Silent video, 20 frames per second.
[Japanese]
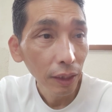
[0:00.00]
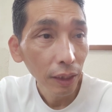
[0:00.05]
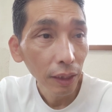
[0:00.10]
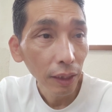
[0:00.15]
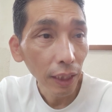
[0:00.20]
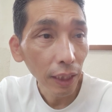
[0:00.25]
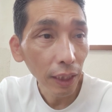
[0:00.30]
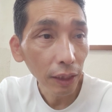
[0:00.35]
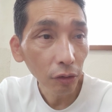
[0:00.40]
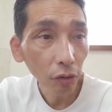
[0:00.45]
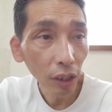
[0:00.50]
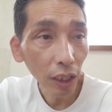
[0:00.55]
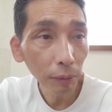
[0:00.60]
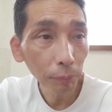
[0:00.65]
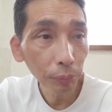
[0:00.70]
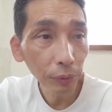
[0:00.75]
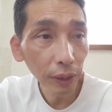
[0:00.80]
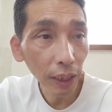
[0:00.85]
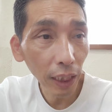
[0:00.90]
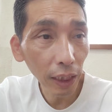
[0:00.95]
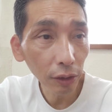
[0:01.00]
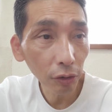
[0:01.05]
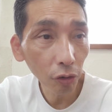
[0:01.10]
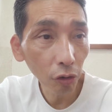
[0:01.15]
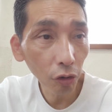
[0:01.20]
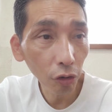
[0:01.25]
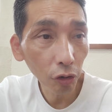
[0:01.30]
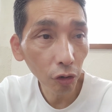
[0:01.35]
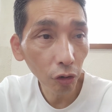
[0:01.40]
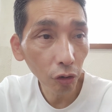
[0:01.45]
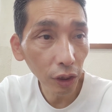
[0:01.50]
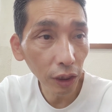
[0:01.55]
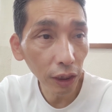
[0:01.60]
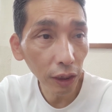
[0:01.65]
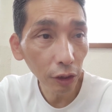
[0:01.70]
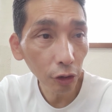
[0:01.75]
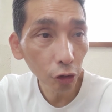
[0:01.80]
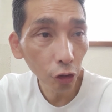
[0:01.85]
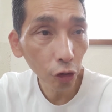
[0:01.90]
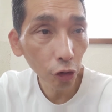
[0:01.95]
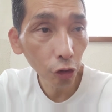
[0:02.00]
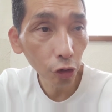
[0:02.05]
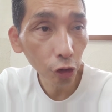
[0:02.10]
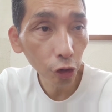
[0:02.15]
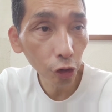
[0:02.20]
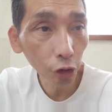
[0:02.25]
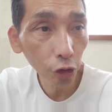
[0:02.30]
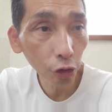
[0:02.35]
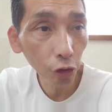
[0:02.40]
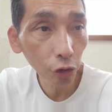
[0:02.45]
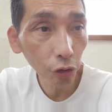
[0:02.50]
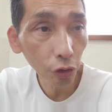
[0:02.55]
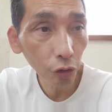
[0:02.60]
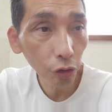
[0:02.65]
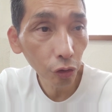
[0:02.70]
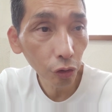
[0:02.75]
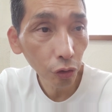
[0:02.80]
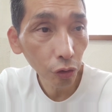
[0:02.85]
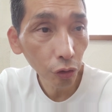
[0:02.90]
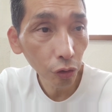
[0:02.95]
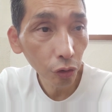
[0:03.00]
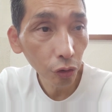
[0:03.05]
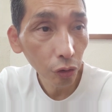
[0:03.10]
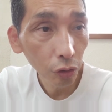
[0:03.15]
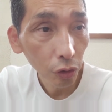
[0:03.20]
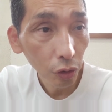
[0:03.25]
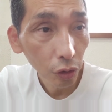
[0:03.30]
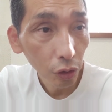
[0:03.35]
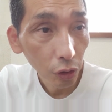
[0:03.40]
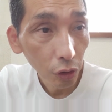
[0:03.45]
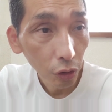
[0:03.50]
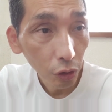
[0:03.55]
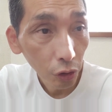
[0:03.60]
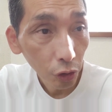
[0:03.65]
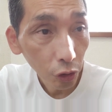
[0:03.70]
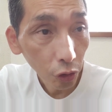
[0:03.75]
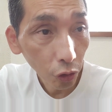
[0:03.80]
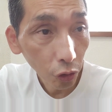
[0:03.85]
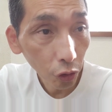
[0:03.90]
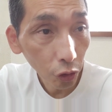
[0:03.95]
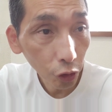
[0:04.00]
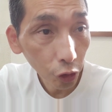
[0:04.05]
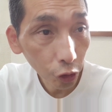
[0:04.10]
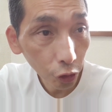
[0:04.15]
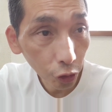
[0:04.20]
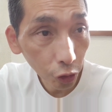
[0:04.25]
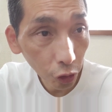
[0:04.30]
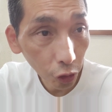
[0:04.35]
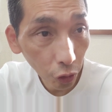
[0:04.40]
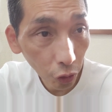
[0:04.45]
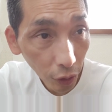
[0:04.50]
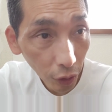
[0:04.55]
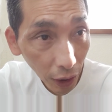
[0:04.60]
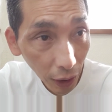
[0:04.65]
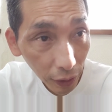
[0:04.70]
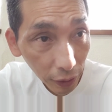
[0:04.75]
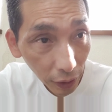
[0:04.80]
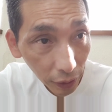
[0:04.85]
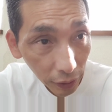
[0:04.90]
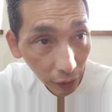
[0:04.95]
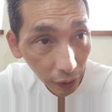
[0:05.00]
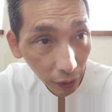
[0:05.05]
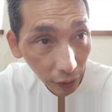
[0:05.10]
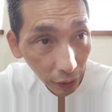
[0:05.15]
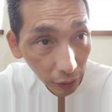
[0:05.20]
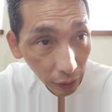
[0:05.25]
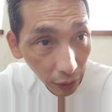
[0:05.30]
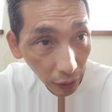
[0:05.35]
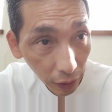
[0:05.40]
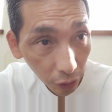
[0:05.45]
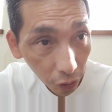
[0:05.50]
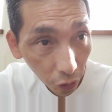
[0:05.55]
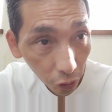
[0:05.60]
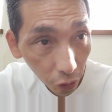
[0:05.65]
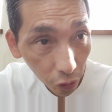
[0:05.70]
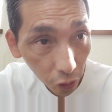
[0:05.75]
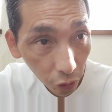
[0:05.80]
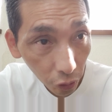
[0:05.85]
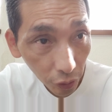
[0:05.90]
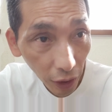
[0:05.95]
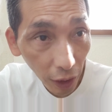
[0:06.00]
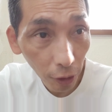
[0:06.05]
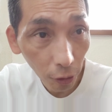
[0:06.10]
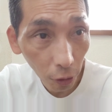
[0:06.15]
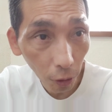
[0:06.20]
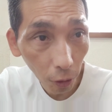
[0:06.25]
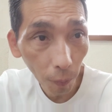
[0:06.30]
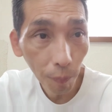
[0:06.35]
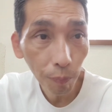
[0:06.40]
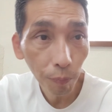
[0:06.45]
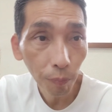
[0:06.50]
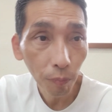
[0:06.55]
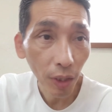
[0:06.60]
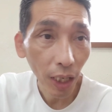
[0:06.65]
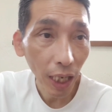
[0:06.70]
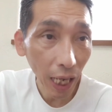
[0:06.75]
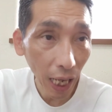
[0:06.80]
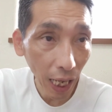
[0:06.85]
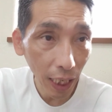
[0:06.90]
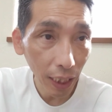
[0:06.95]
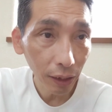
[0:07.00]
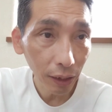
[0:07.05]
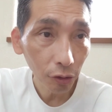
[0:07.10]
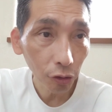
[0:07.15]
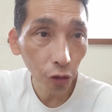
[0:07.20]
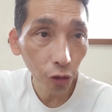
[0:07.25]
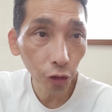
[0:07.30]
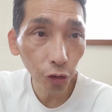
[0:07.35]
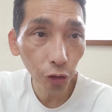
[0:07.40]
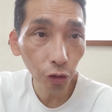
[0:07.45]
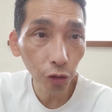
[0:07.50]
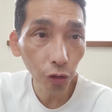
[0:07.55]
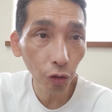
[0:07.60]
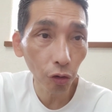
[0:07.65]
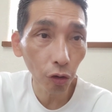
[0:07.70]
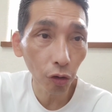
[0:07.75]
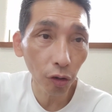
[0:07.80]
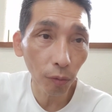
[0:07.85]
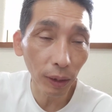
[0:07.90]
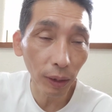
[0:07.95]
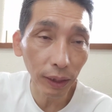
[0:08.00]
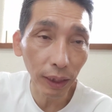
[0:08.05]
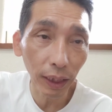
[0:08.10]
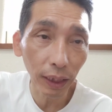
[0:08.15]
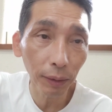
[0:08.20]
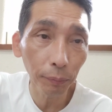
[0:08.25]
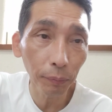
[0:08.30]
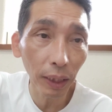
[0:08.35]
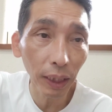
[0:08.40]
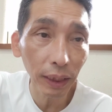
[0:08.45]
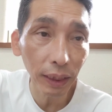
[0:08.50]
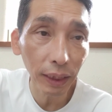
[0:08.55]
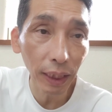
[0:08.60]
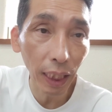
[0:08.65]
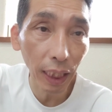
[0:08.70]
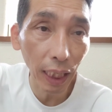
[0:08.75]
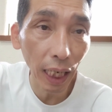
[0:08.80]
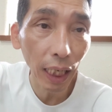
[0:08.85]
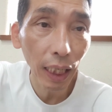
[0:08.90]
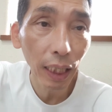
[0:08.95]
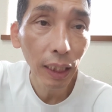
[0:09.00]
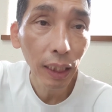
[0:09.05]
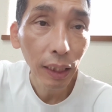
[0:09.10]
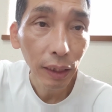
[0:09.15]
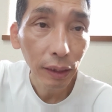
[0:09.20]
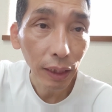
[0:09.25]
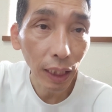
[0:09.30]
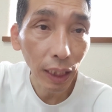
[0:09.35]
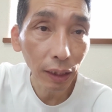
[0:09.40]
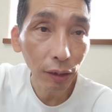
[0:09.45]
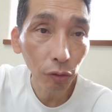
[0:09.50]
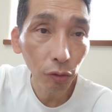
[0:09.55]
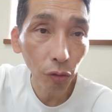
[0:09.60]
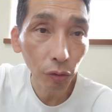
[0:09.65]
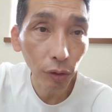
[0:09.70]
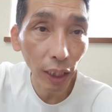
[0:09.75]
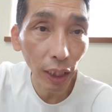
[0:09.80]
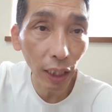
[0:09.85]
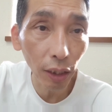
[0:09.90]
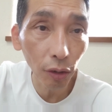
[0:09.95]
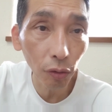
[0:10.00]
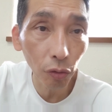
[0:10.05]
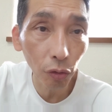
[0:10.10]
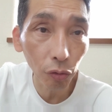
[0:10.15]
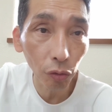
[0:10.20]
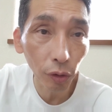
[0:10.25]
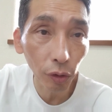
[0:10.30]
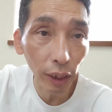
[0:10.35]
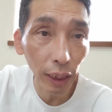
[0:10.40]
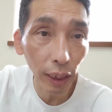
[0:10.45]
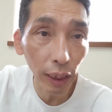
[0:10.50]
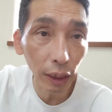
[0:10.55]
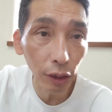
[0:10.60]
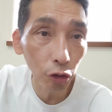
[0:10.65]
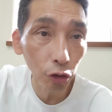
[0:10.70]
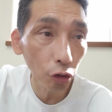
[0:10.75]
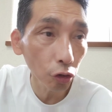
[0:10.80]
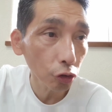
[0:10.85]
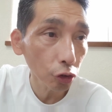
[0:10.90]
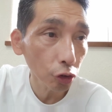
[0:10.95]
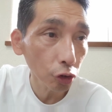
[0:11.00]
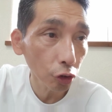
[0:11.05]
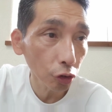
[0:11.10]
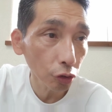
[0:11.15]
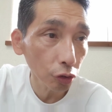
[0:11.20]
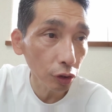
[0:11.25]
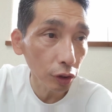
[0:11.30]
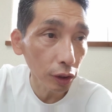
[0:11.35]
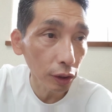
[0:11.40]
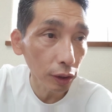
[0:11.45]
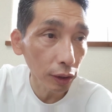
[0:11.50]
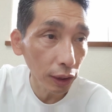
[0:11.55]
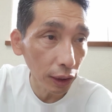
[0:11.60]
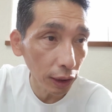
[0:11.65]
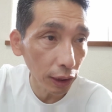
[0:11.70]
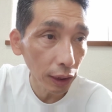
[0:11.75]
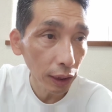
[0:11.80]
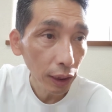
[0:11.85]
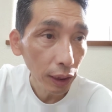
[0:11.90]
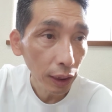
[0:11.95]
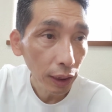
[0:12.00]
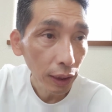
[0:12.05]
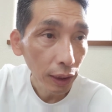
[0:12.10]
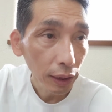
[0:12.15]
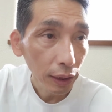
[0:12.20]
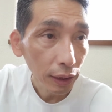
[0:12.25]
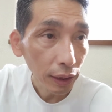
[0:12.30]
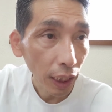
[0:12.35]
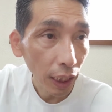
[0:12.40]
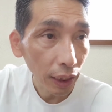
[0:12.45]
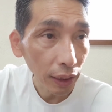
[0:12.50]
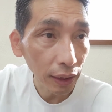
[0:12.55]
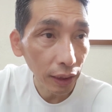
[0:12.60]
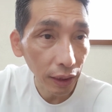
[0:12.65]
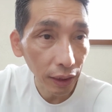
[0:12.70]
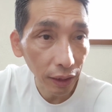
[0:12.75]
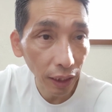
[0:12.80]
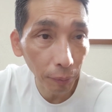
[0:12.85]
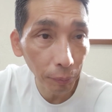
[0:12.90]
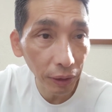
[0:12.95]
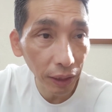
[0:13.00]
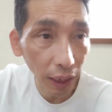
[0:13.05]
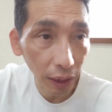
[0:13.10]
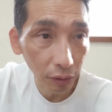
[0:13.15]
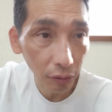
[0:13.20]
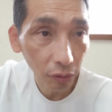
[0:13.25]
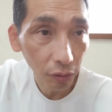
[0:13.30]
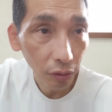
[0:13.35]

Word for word: うん、トランプ大統領に招集、招集状が出されていよいよ逮捕かというところまで来ましたが、なんと逮捕の令状書類にサインしたみたいと。